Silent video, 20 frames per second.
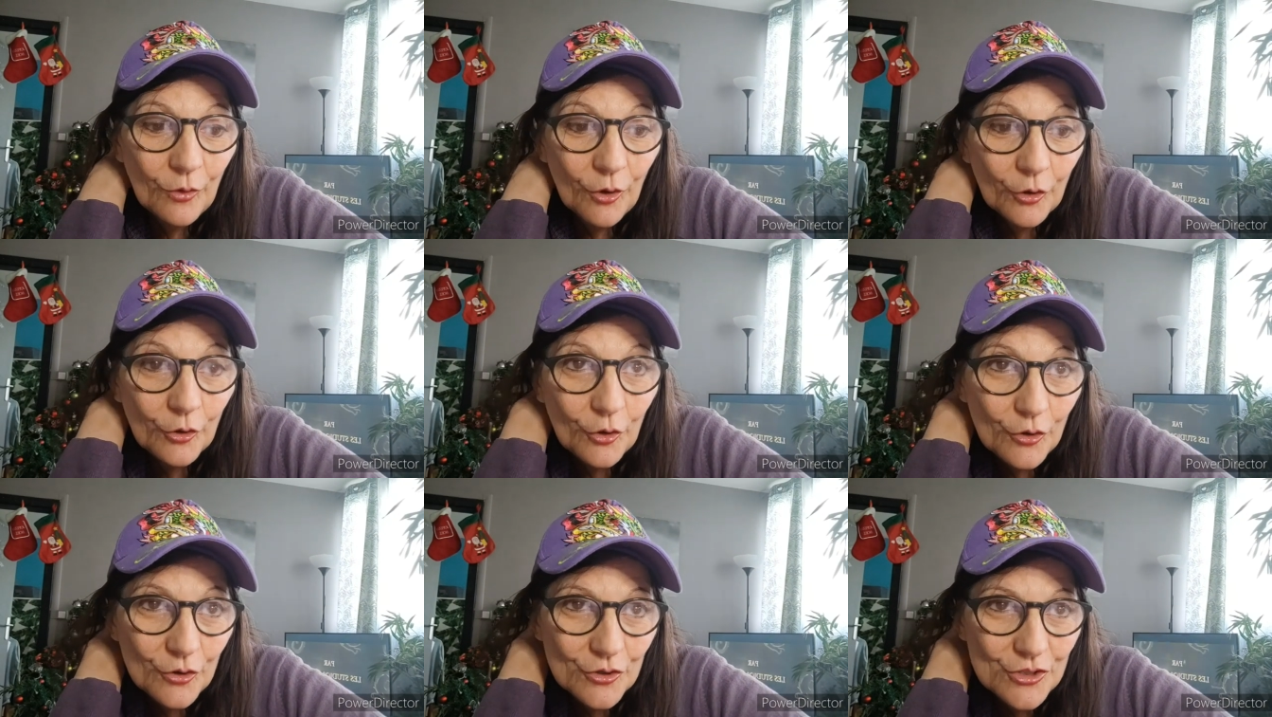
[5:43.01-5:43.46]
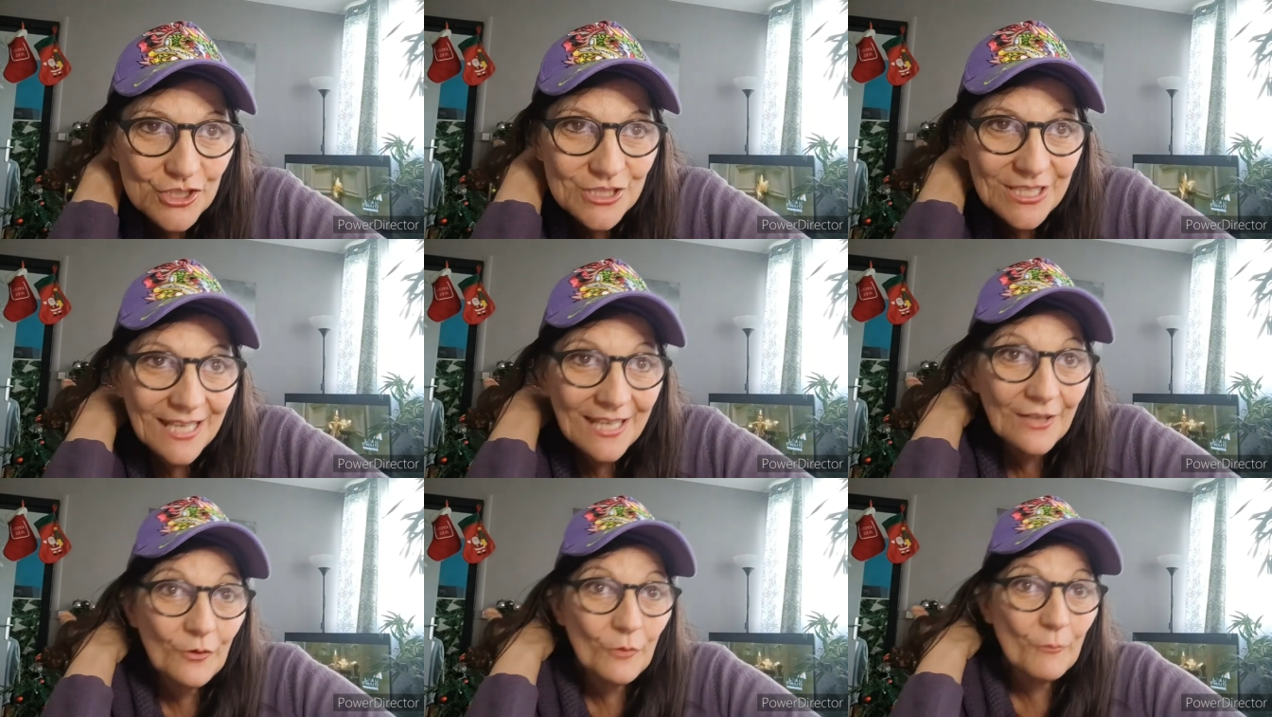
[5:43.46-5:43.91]
en
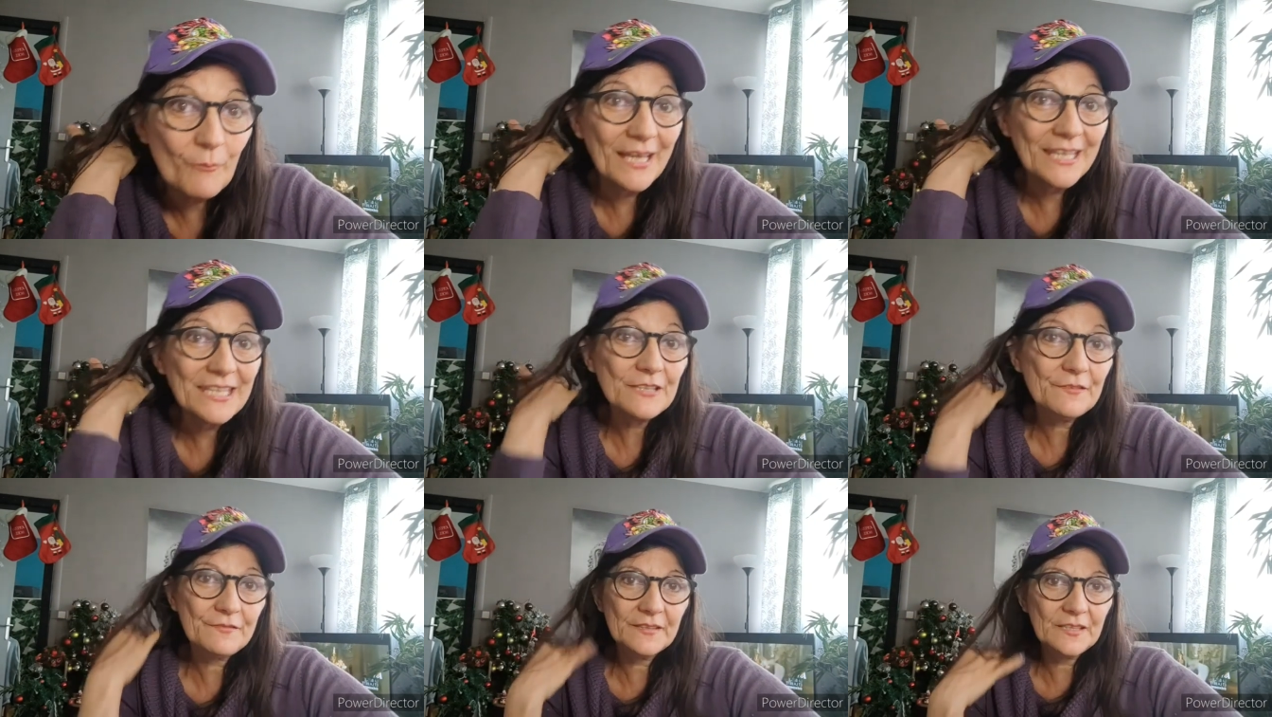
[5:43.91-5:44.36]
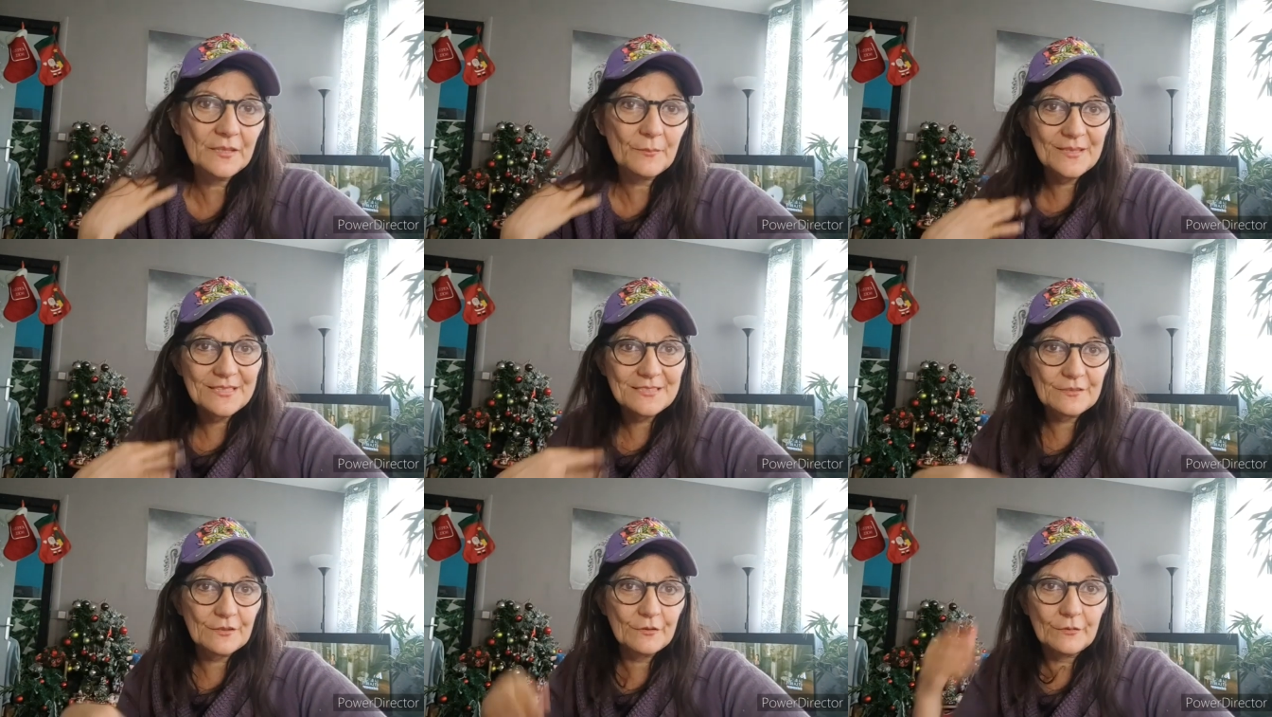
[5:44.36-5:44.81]
crochet euh, magnifique
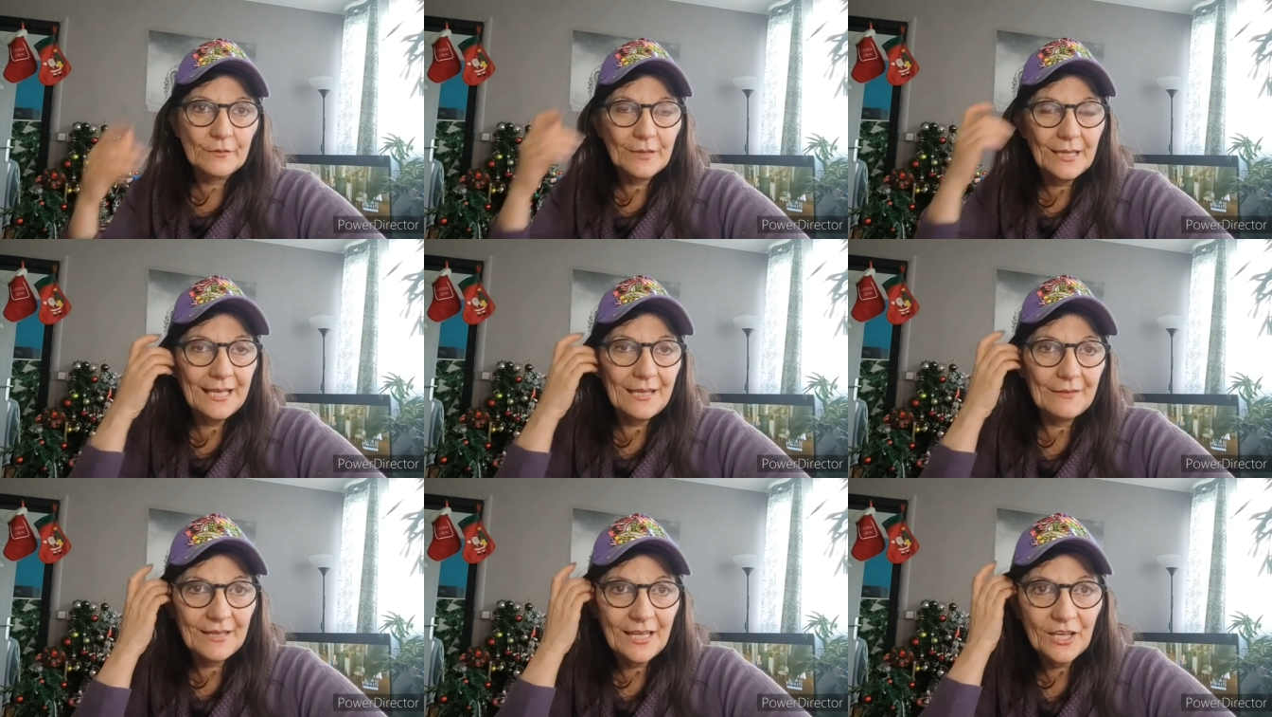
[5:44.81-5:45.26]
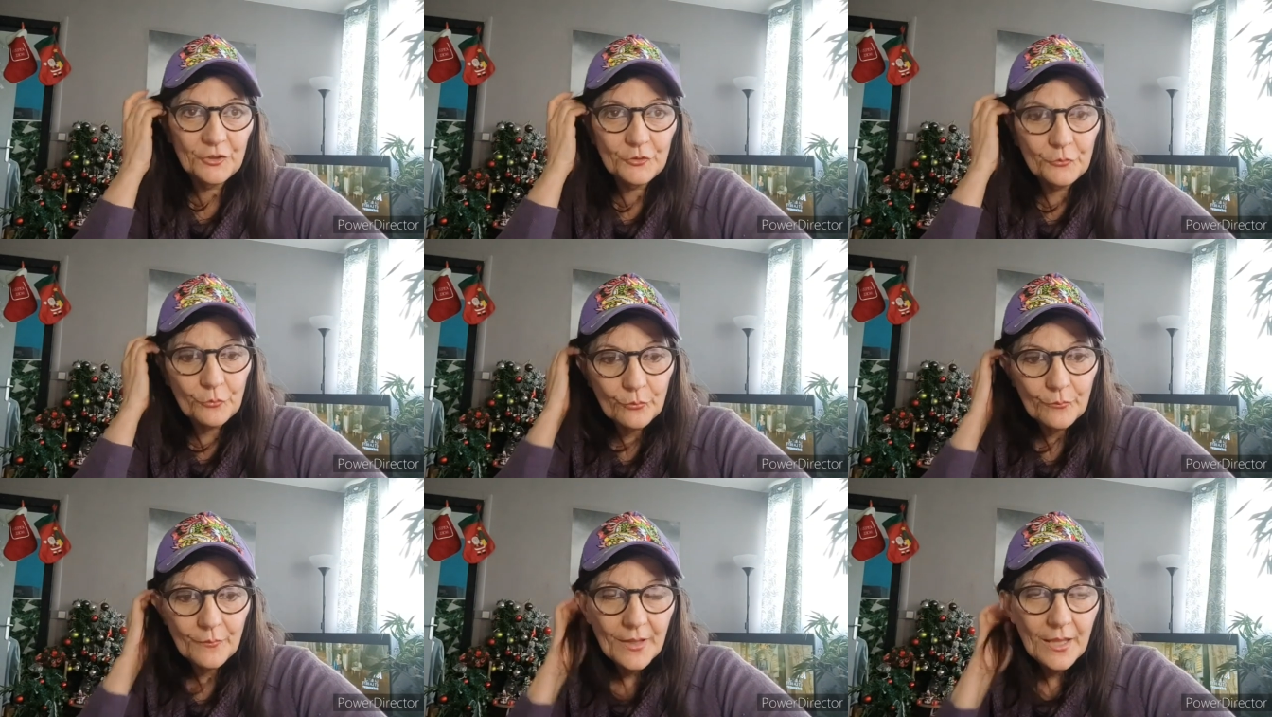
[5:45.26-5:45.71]
parce qu'elle avait un
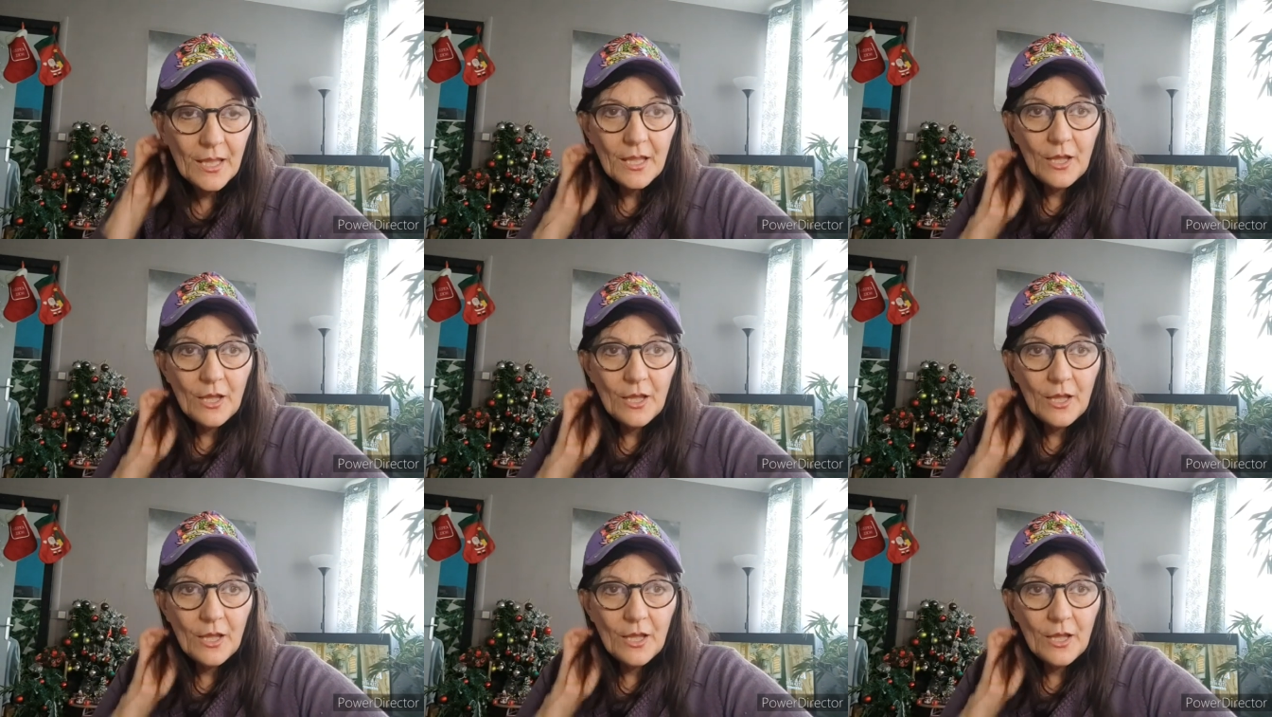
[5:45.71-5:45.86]
don